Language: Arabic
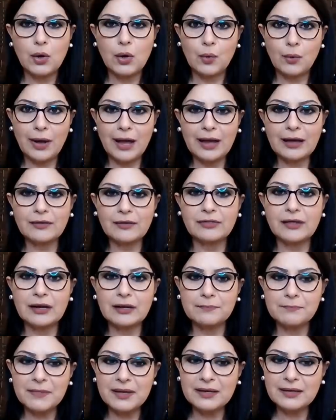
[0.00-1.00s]
وأكثر
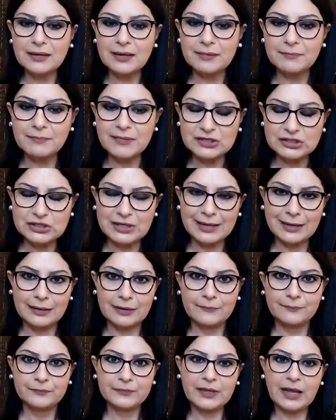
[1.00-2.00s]
من مجال